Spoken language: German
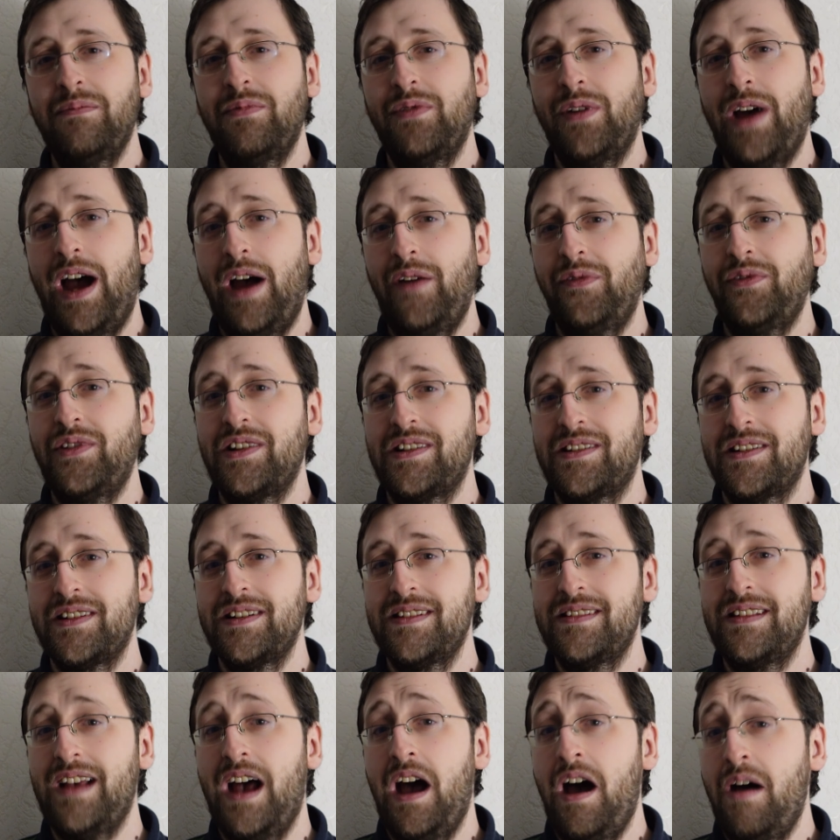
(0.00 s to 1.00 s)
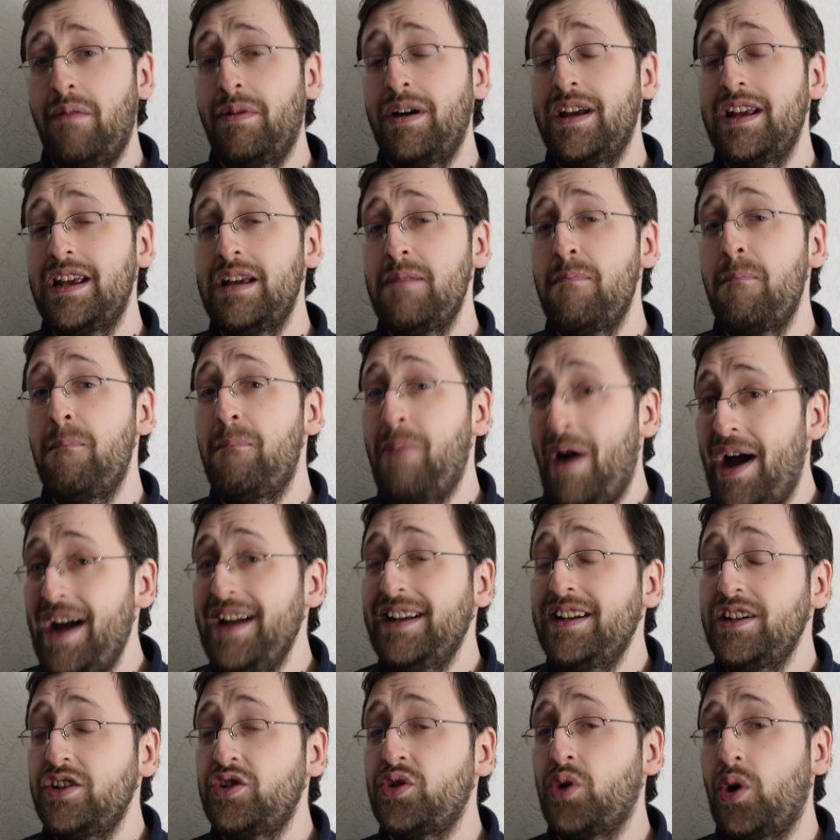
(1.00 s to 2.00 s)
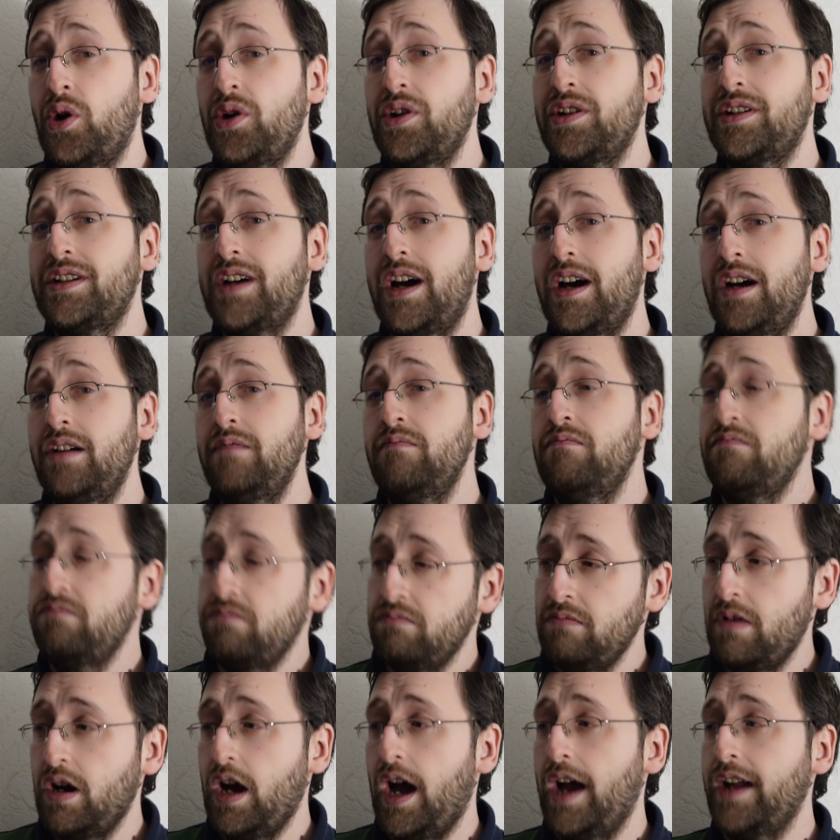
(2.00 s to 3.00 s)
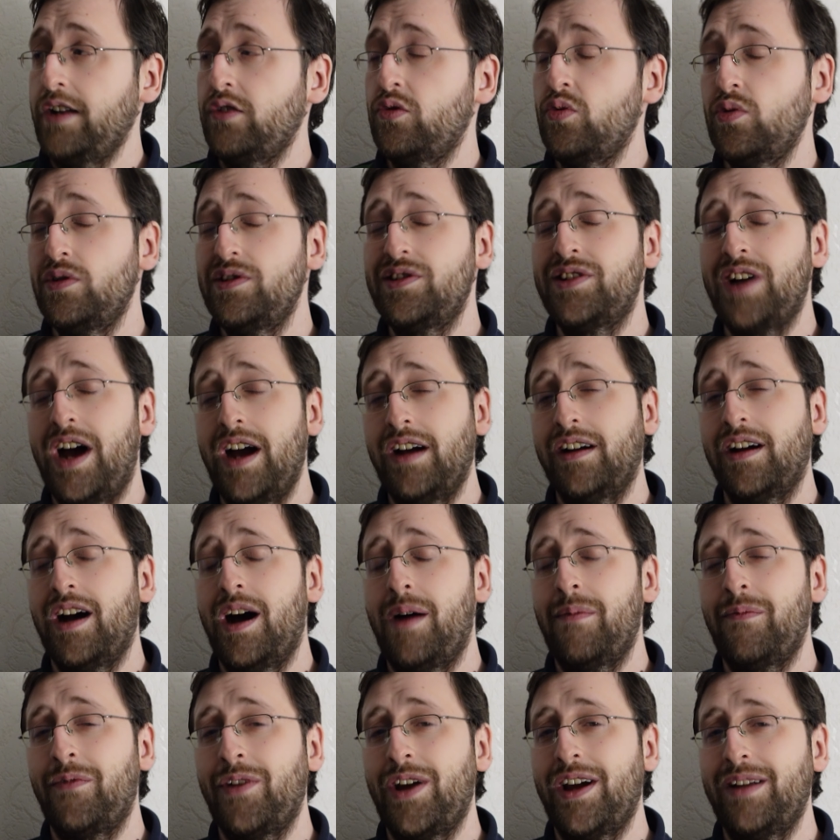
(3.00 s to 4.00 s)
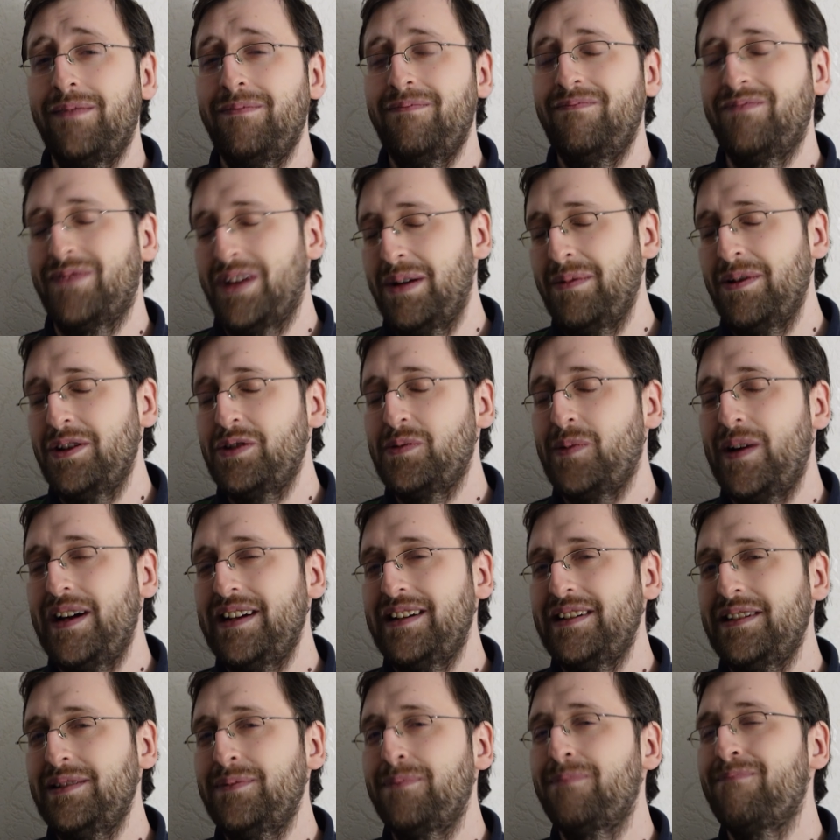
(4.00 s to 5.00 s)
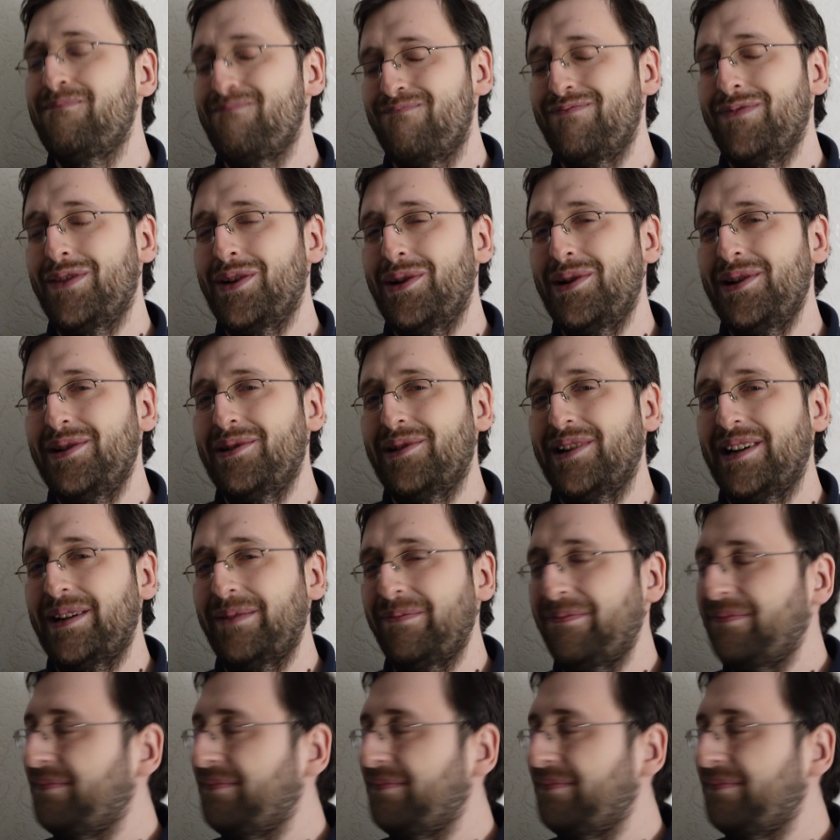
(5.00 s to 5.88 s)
behaftet ist, aber eben beide Torhüter einen guten Tag haben werden. Dementsprechend 0-0.